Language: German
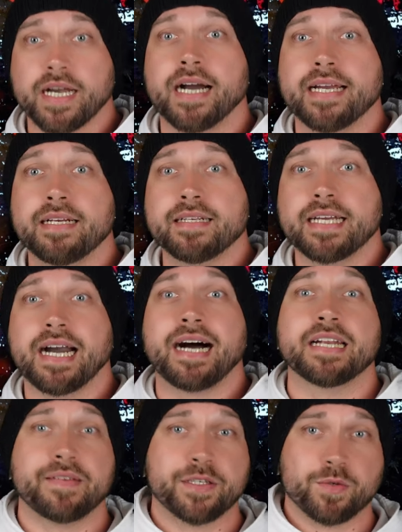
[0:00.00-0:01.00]
geil,
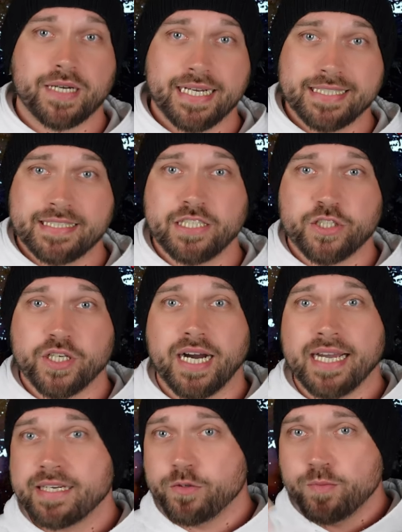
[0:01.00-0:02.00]
gerade wenn du kein
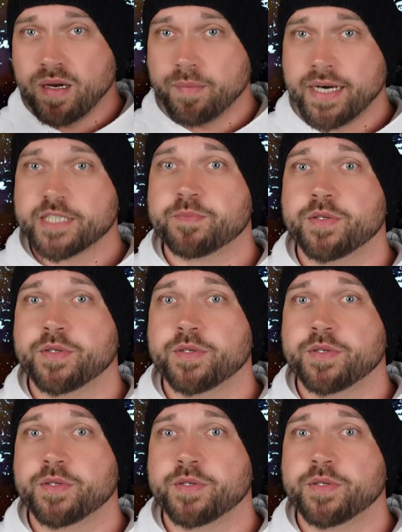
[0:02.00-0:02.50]
CGI in Übermaß